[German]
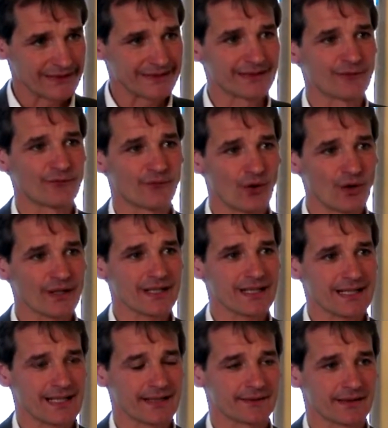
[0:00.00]
in den
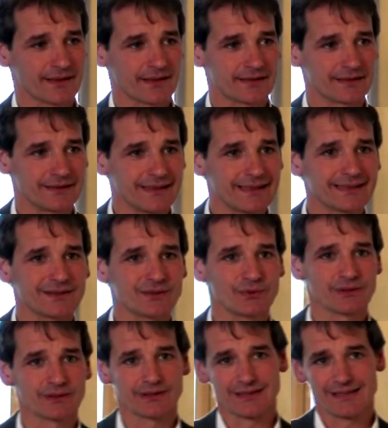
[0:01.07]
Folgejahren nicht
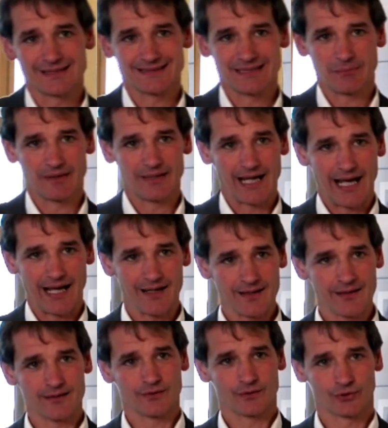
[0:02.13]
nur ein
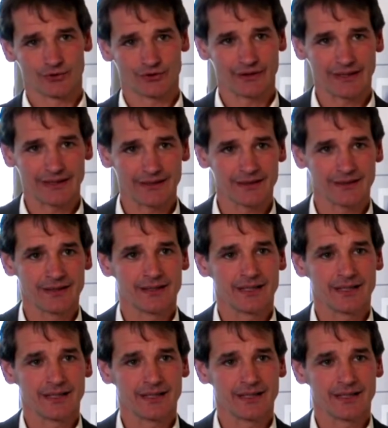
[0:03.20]
Seminarhotel